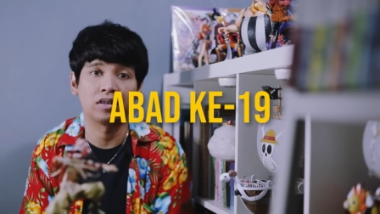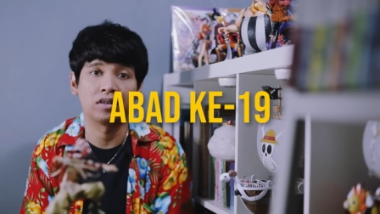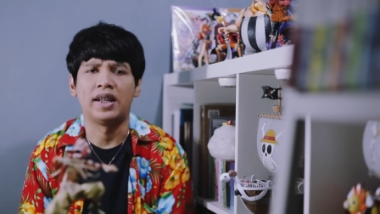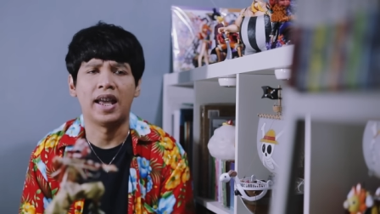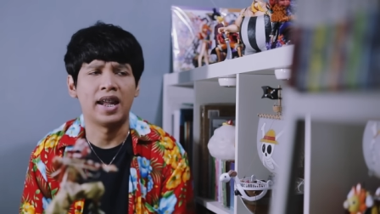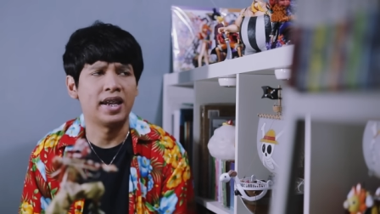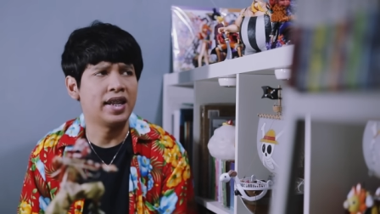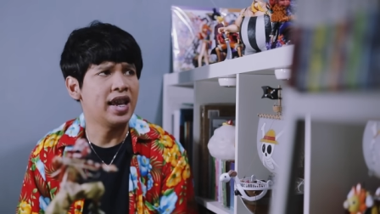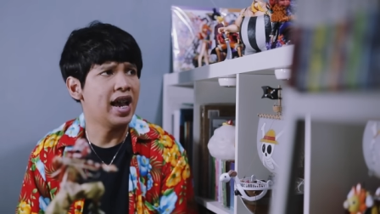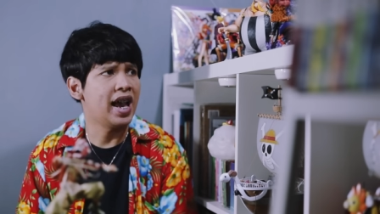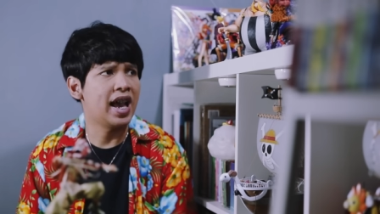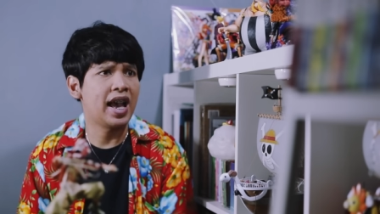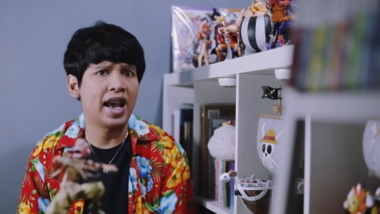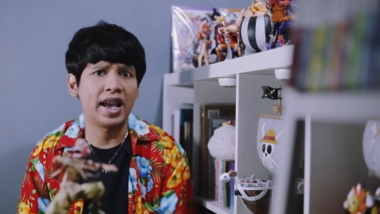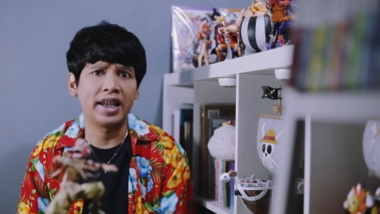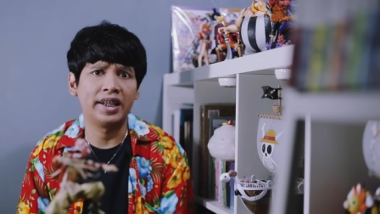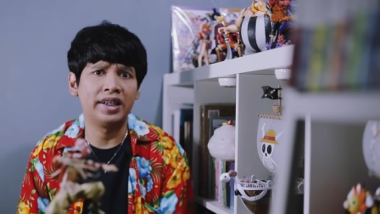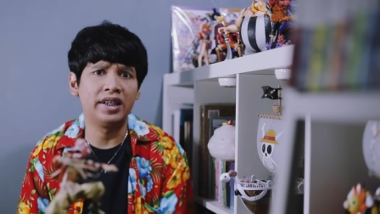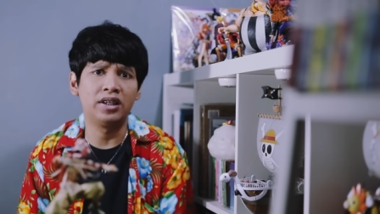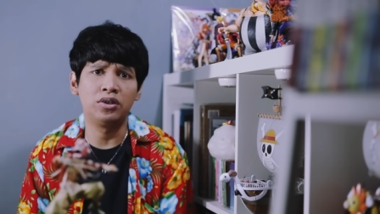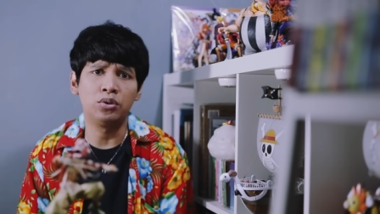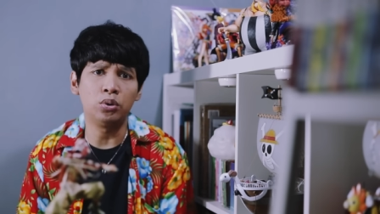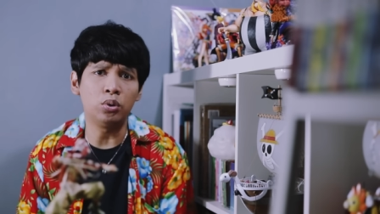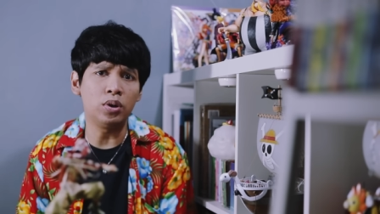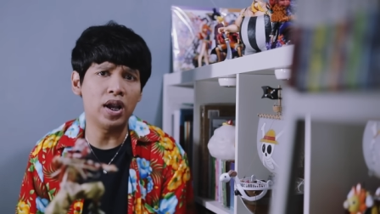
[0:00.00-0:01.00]
Dan ya,
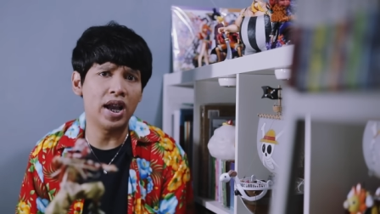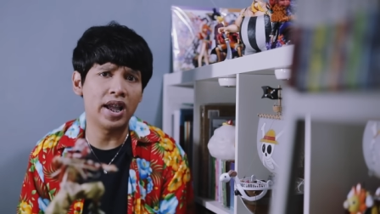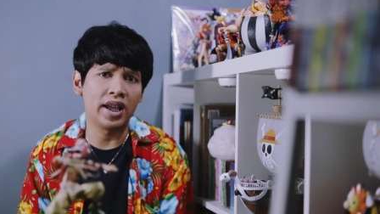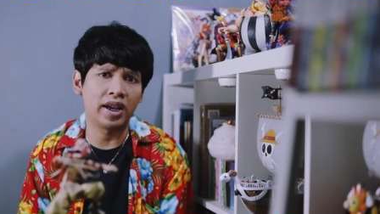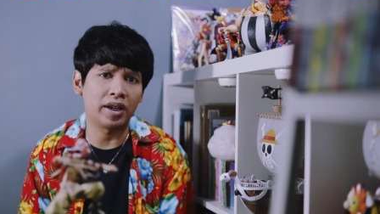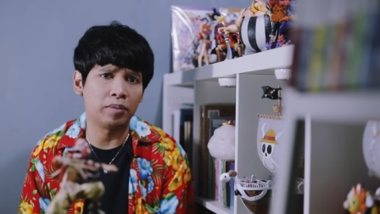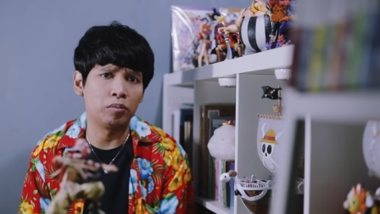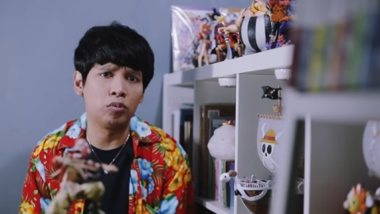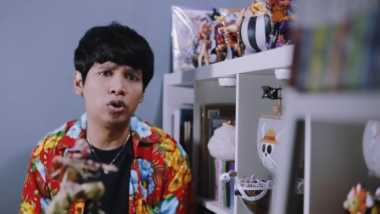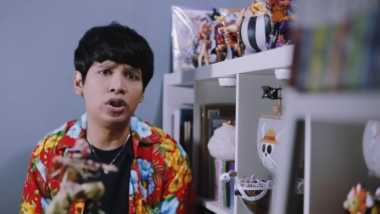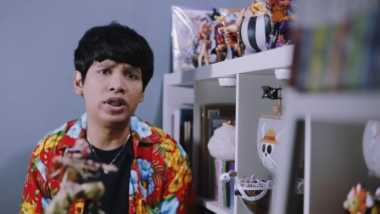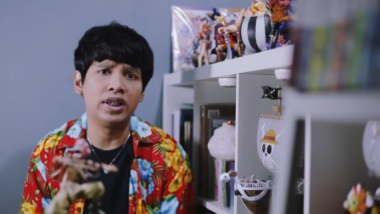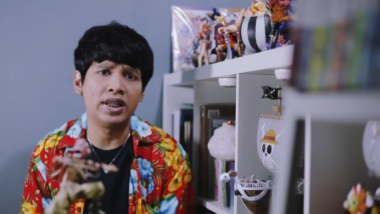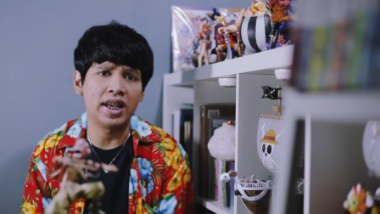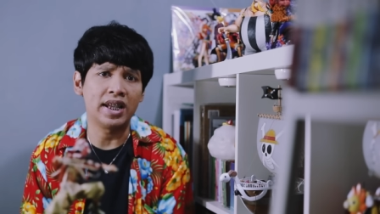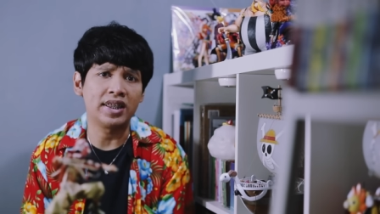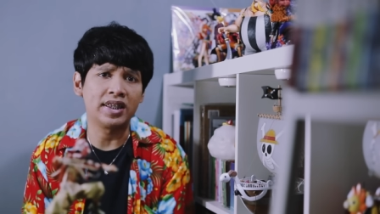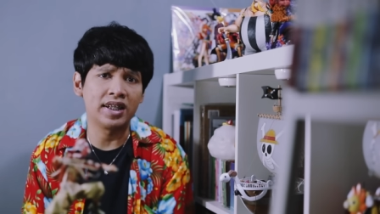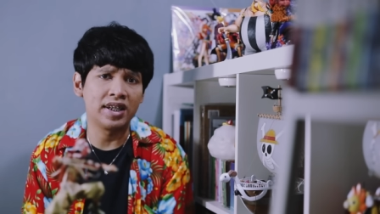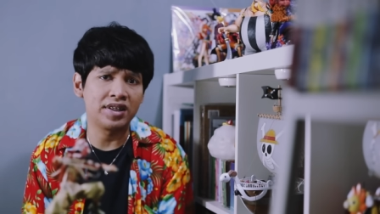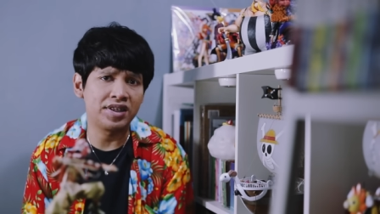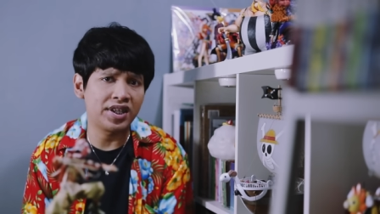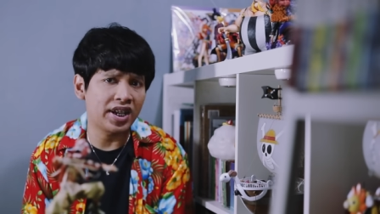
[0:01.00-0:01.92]
ini juga yang kemudian jadi